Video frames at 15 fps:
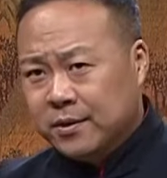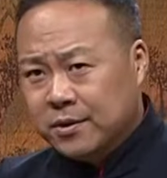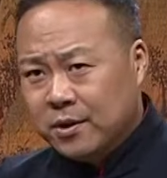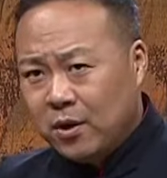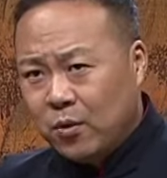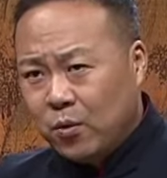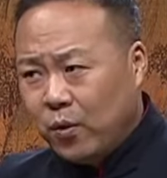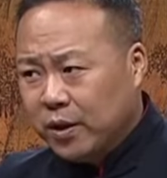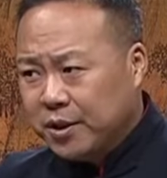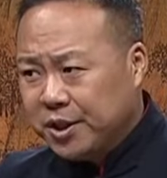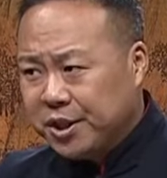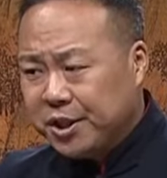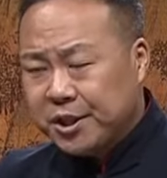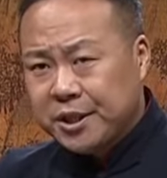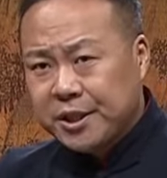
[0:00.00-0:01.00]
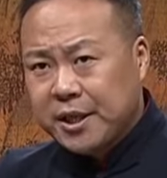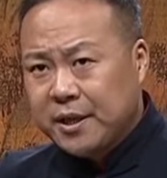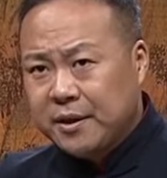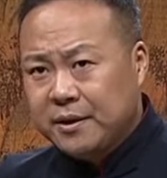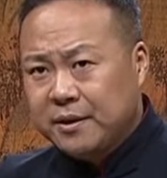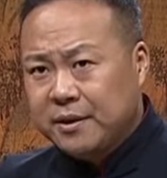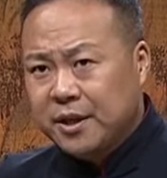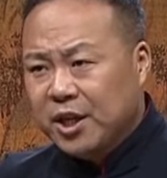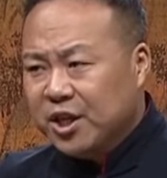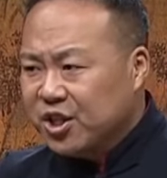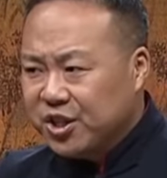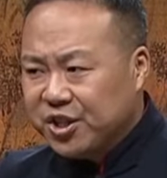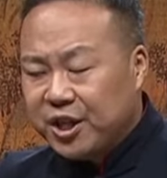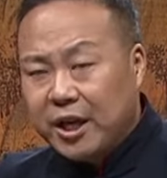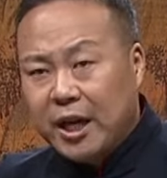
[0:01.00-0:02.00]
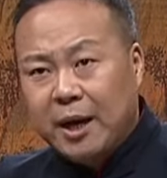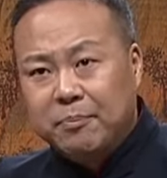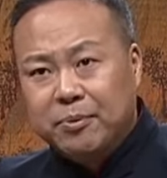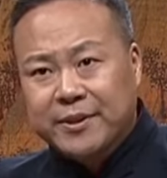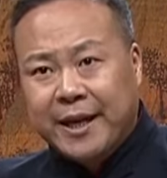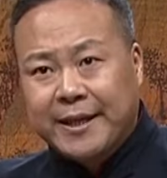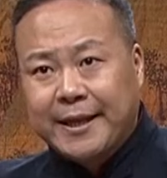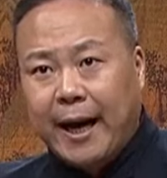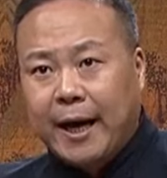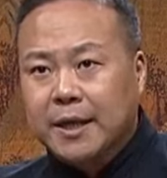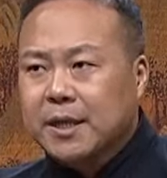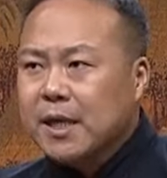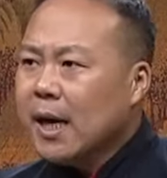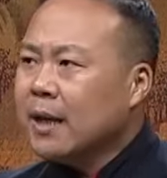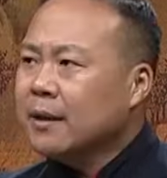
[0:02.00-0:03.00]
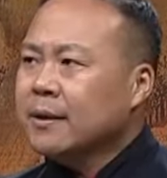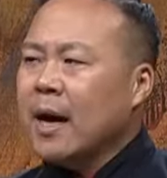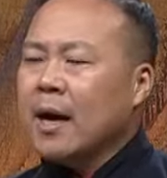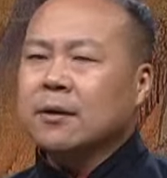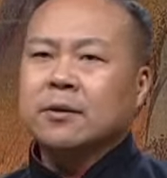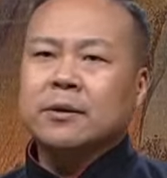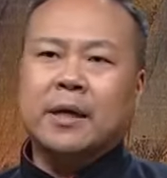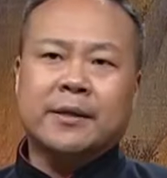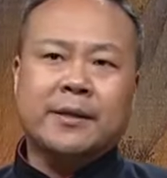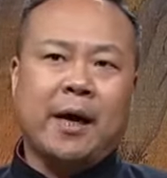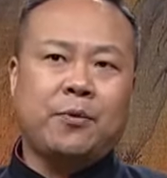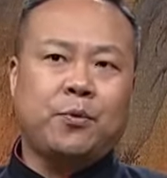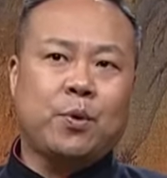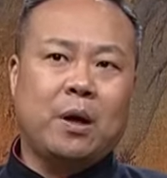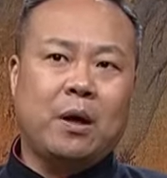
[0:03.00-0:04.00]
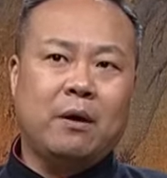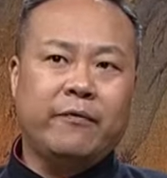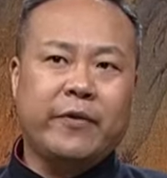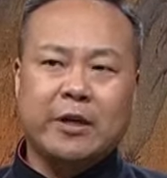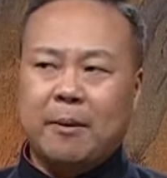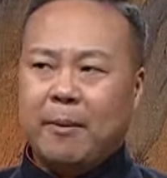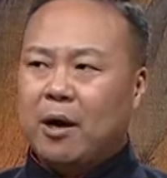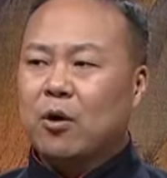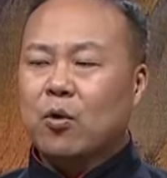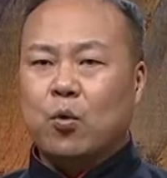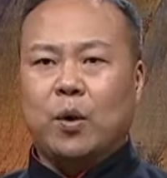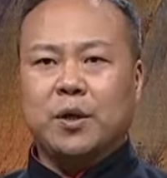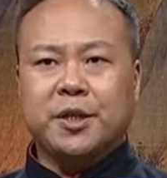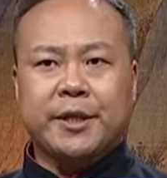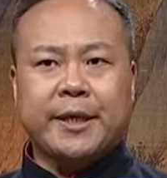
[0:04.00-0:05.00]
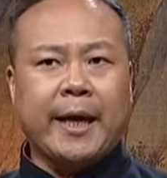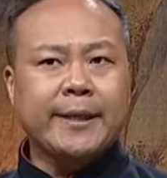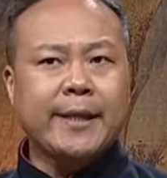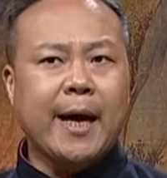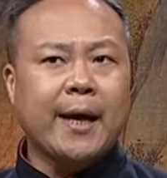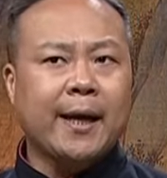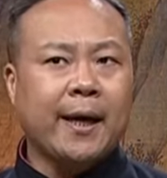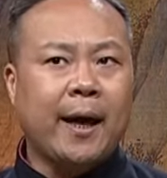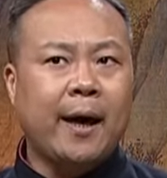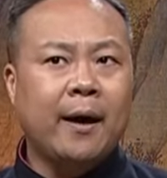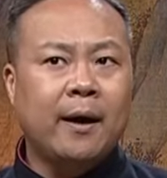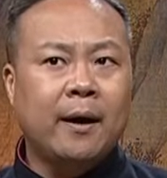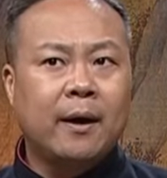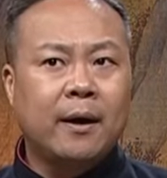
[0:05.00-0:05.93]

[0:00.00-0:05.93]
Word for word: 赵国起先是尽量不参加，现在就想参与了。为什么？国势强大了呀。